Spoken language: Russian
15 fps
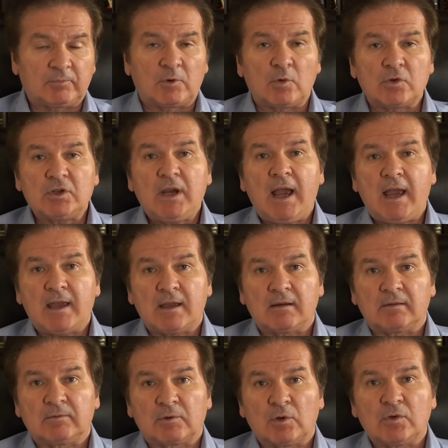
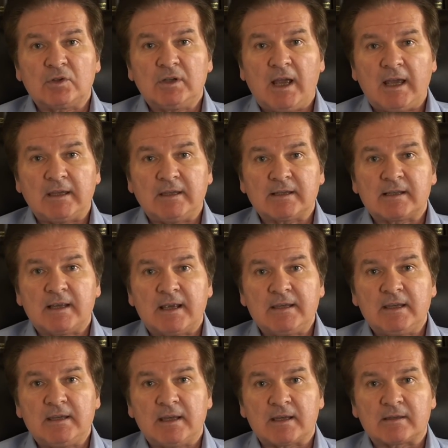включая, включая, если
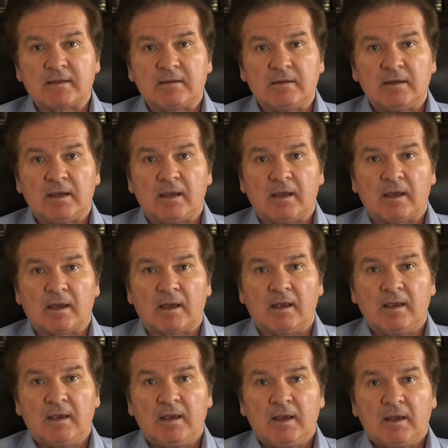они есть не
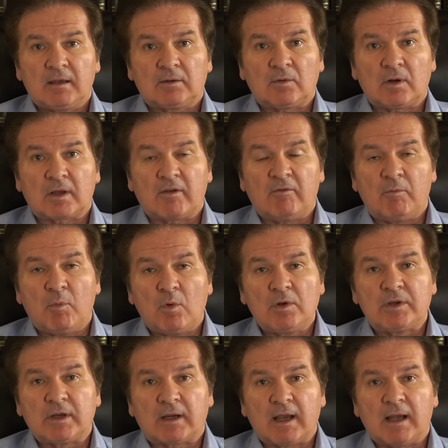только в
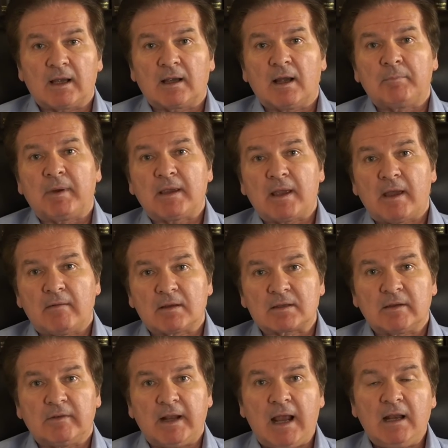мультиках, а
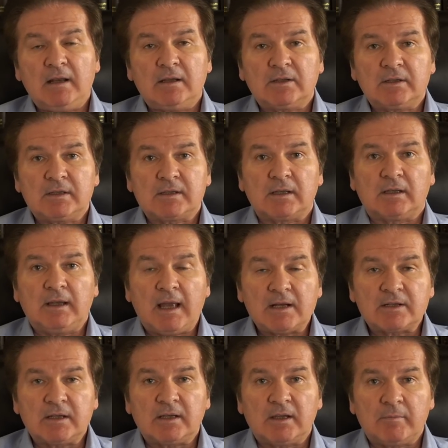появятся в реальной жизни,
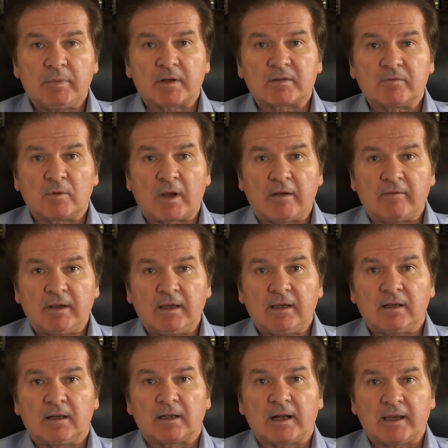даже
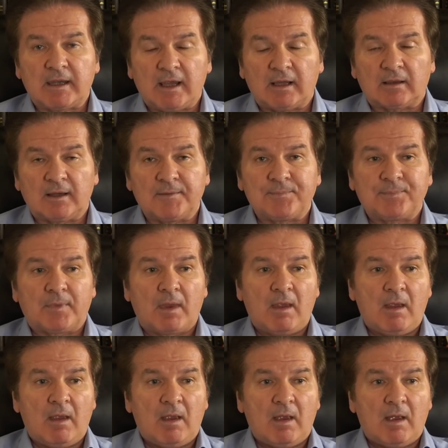гиперзвуковые ракеты.
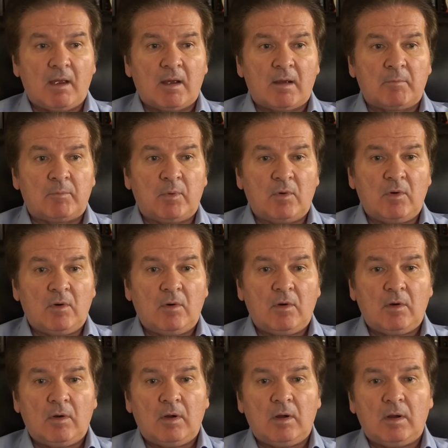
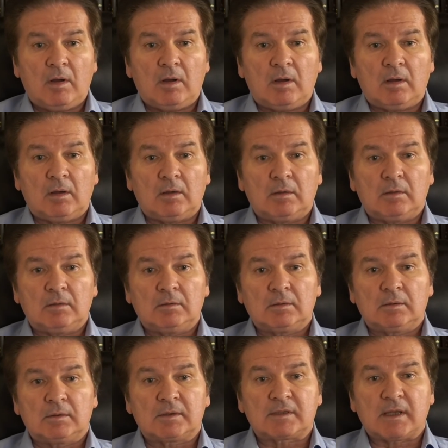По
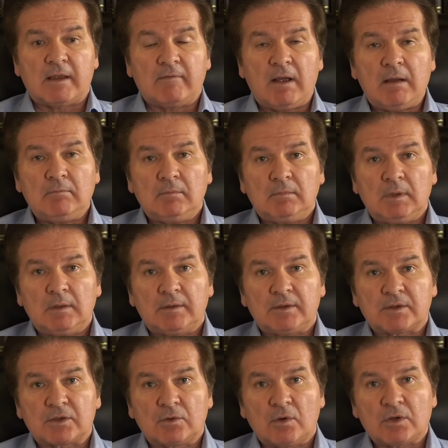словам
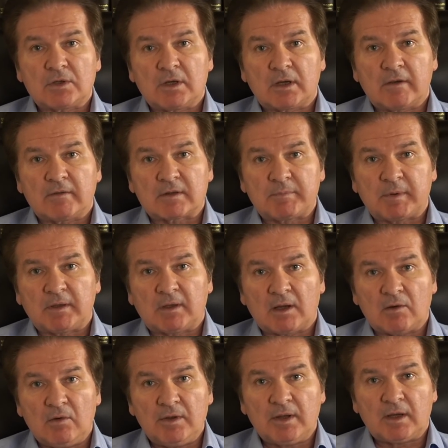источников из
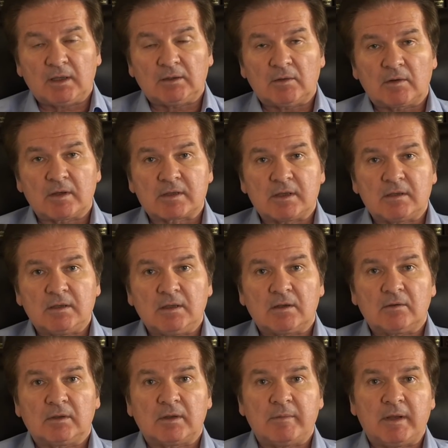Пентагона, которые
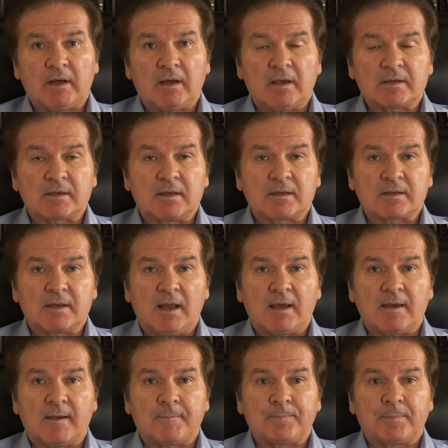цитируют американские
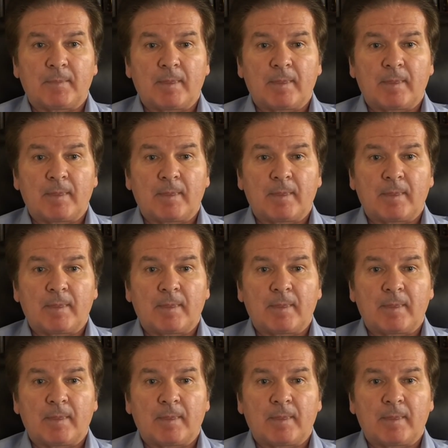издания,